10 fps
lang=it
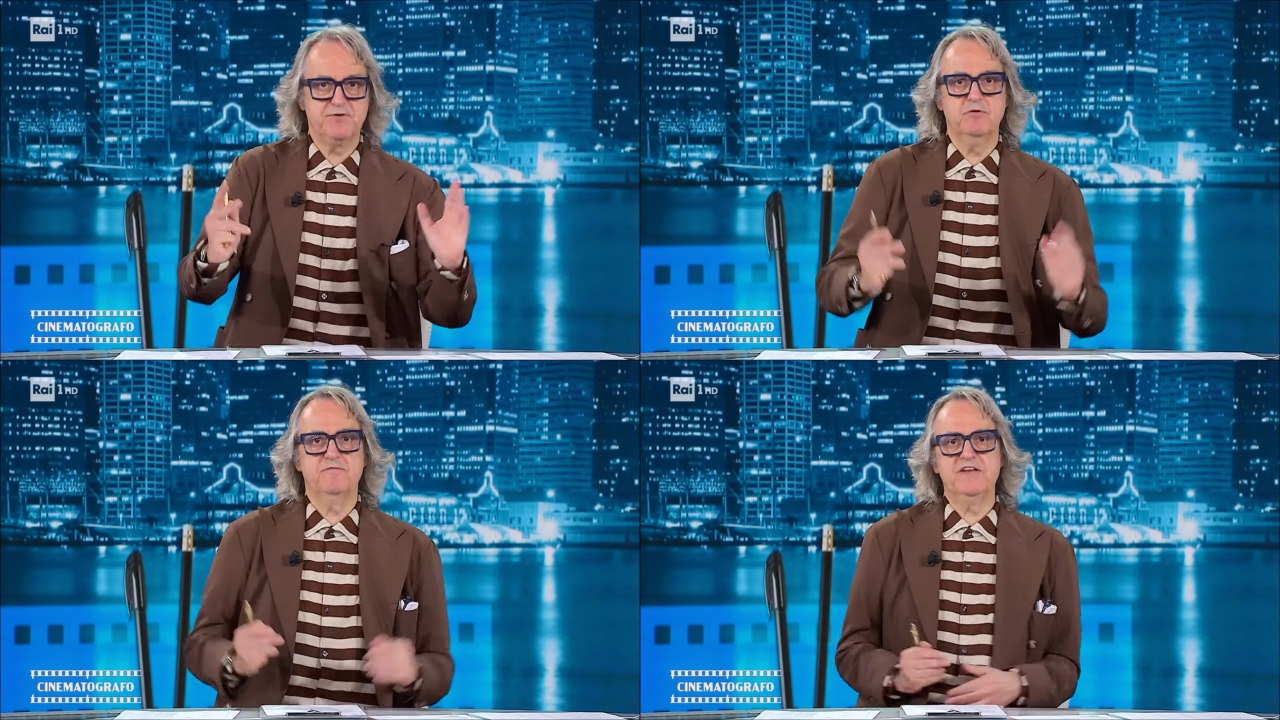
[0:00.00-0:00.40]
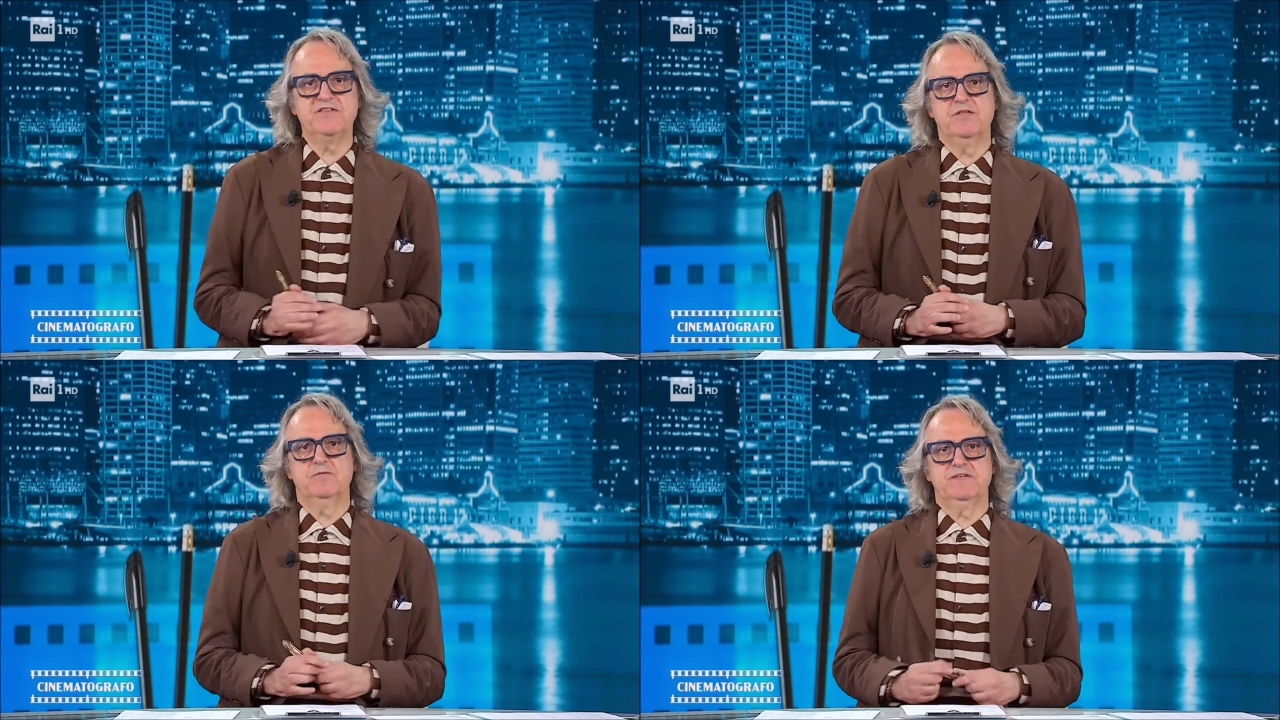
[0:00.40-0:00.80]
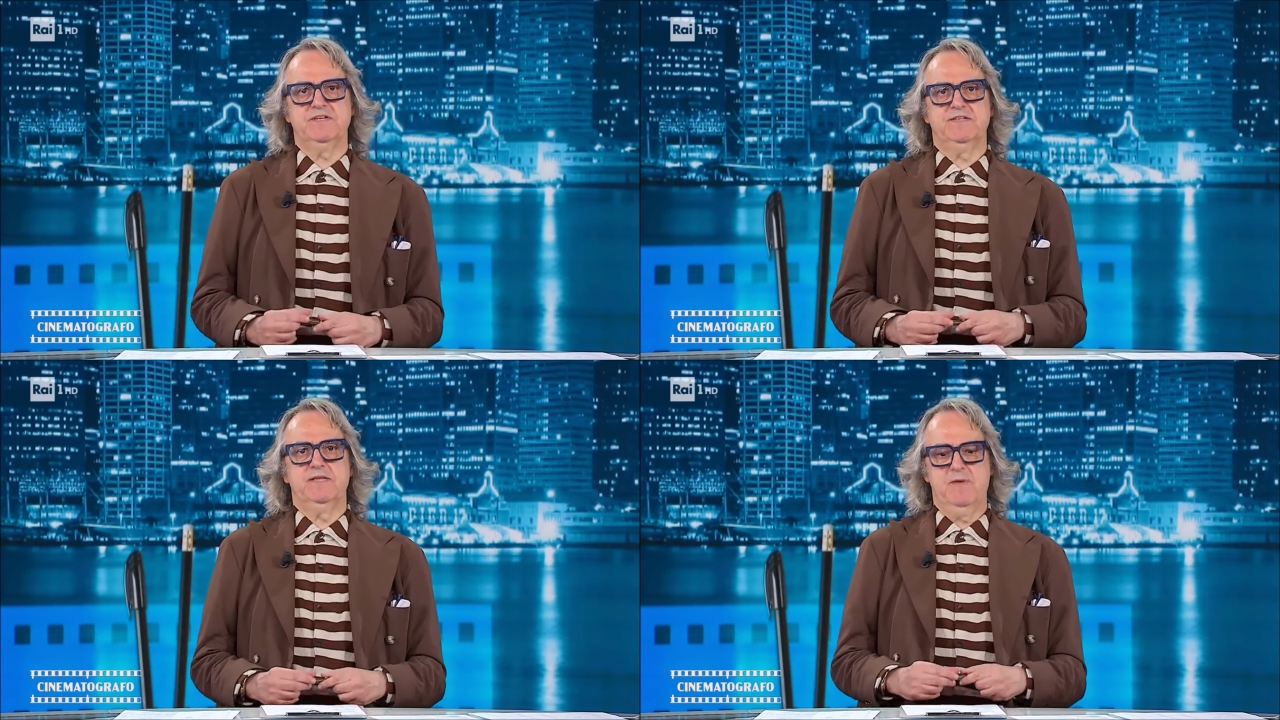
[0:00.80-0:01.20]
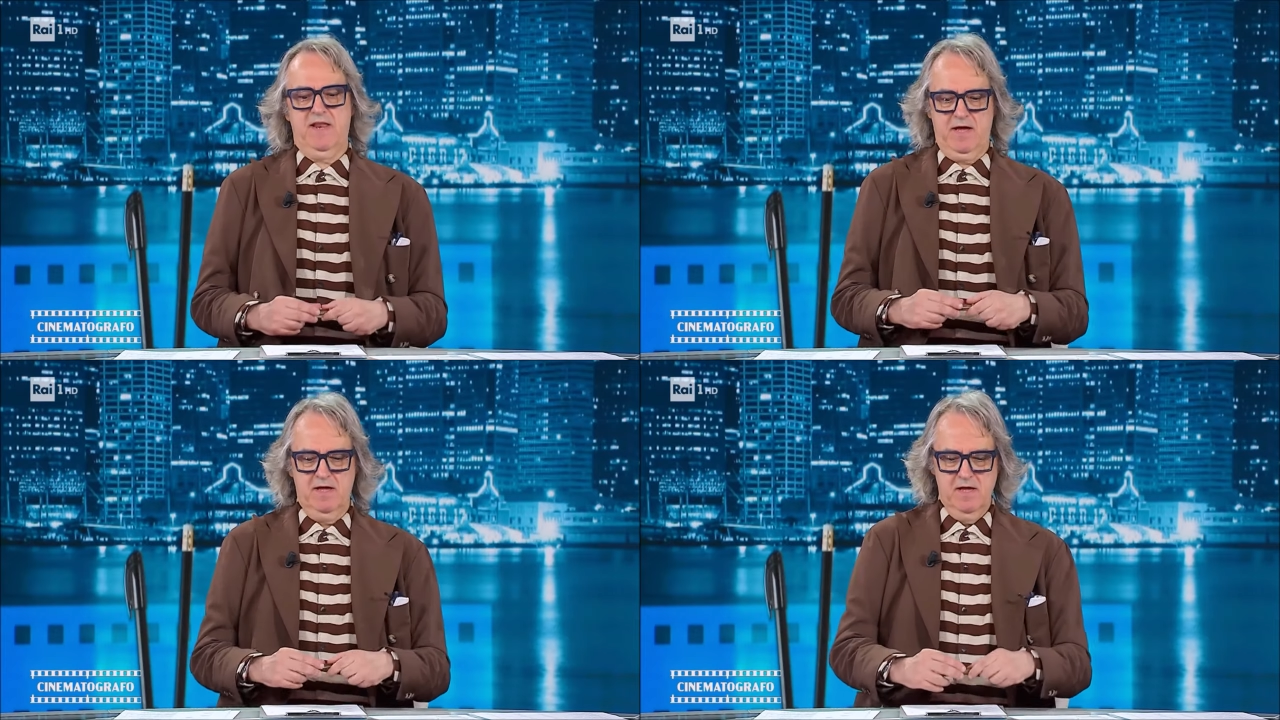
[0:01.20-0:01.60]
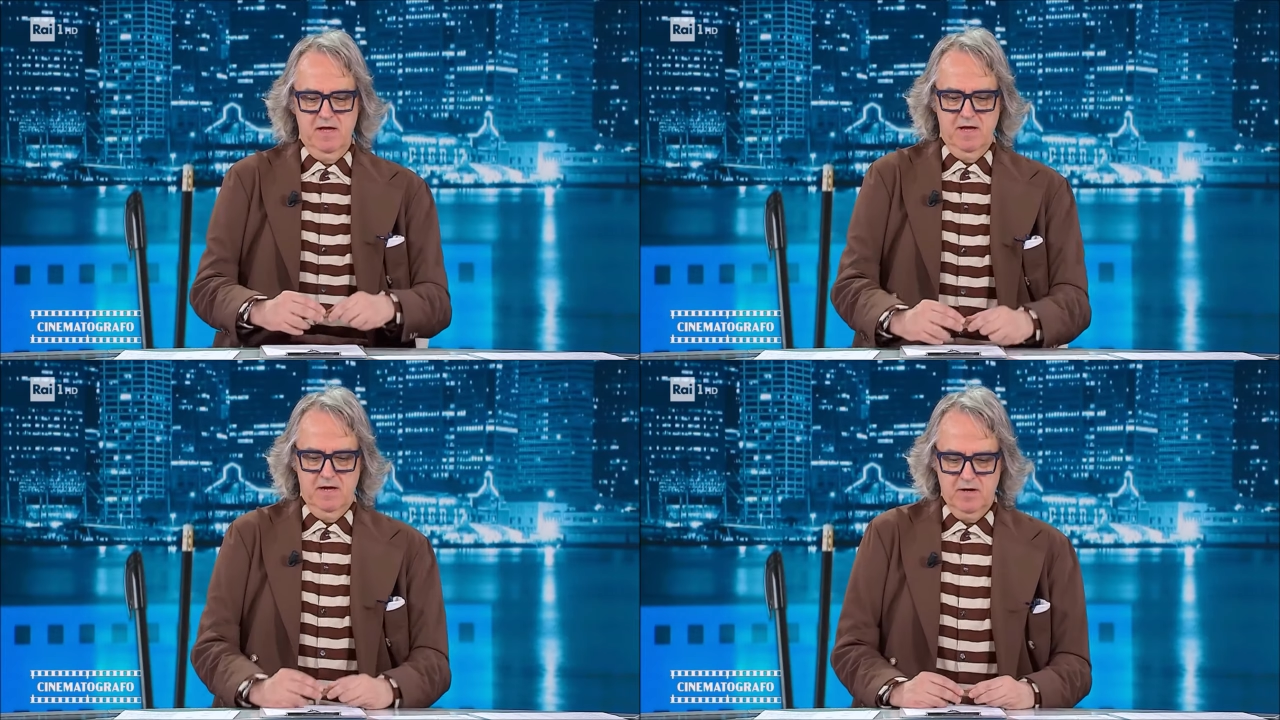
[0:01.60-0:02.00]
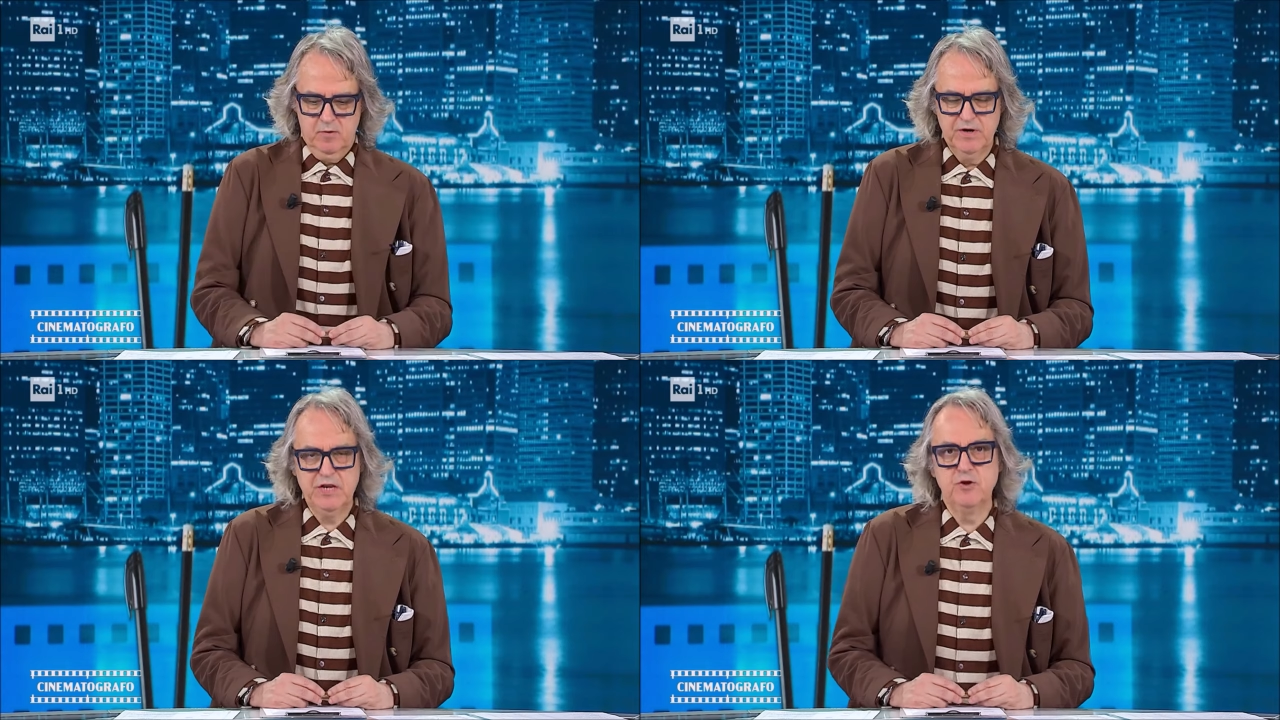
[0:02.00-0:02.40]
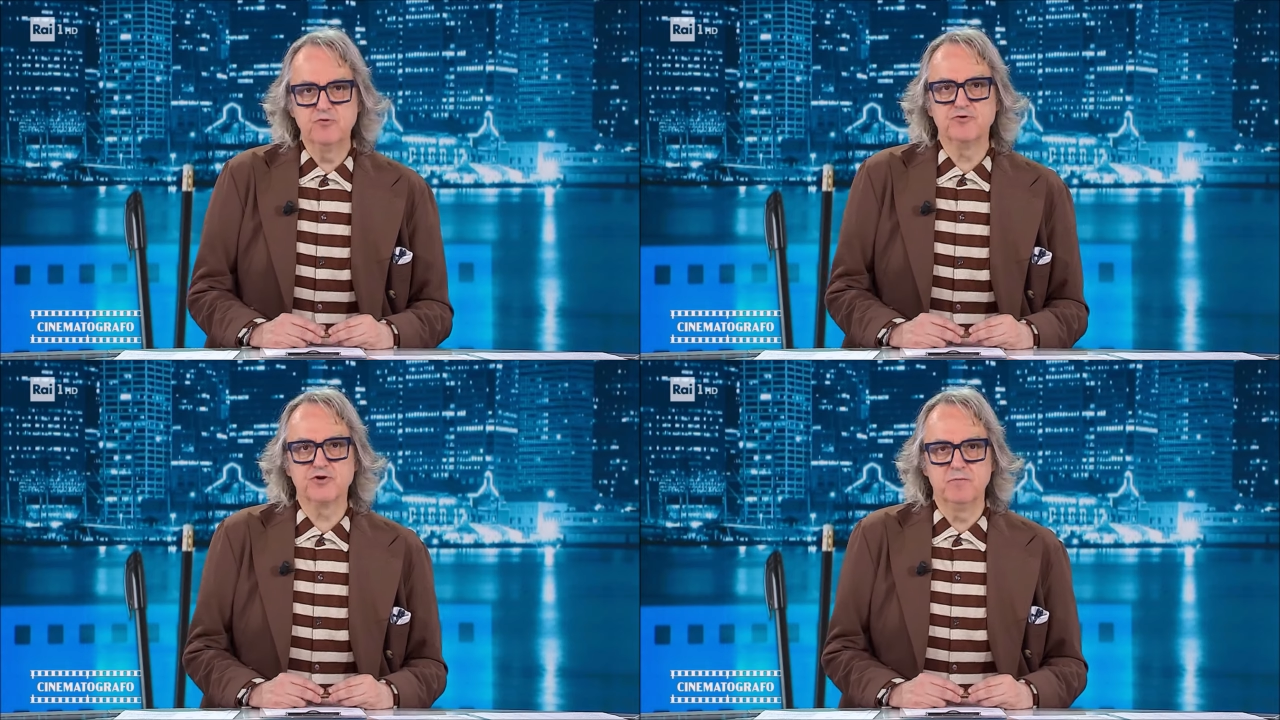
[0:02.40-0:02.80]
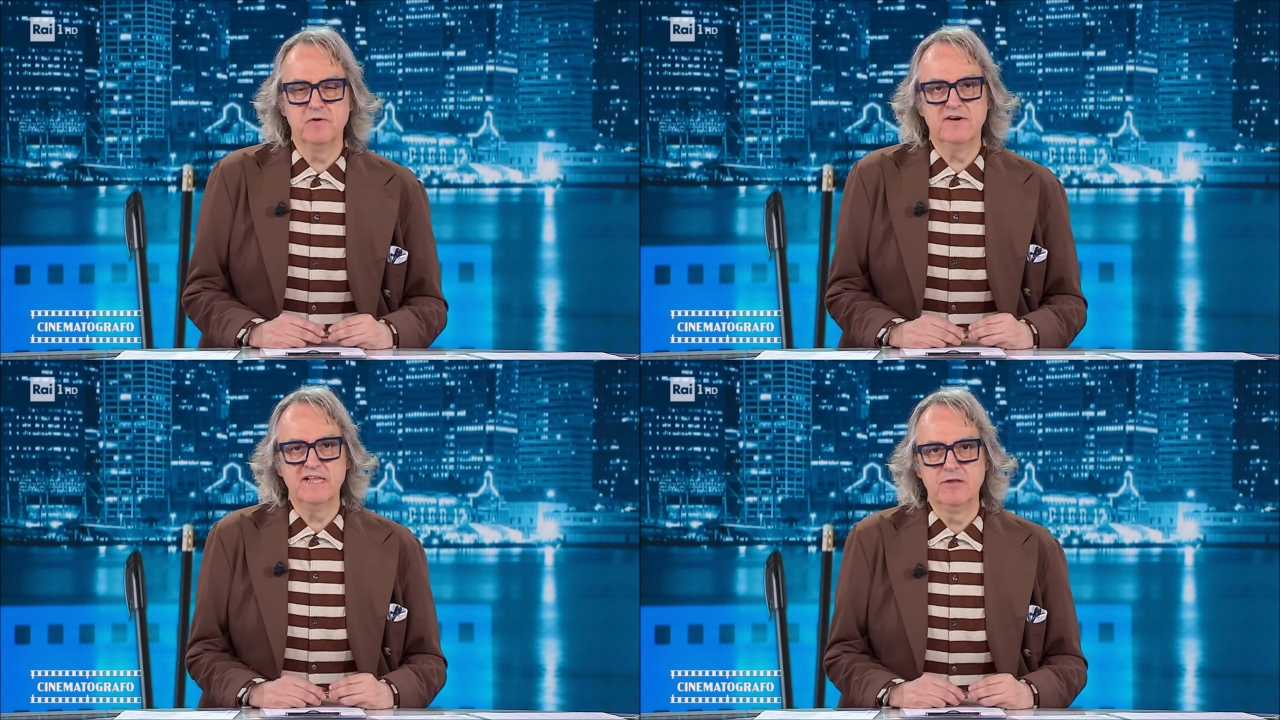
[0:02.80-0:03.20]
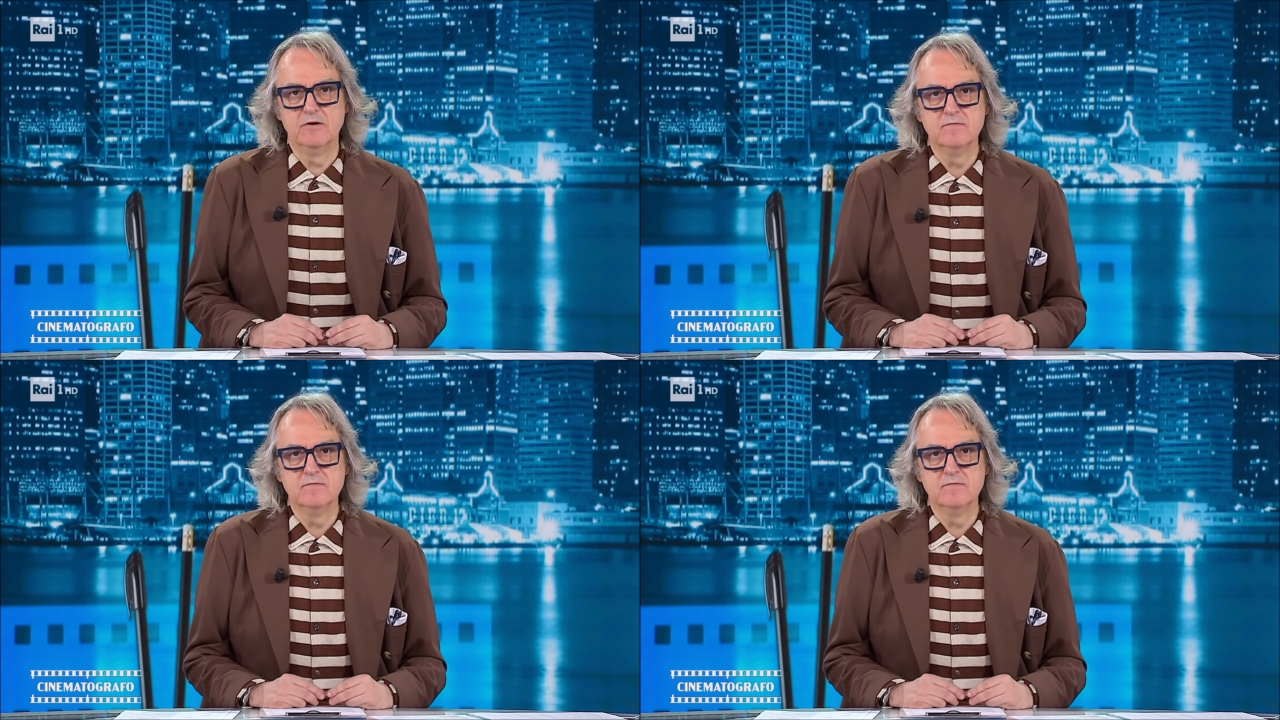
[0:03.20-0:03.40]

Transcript: sull'offerta di questa settimana. Guerino Nuccio, Bovarino.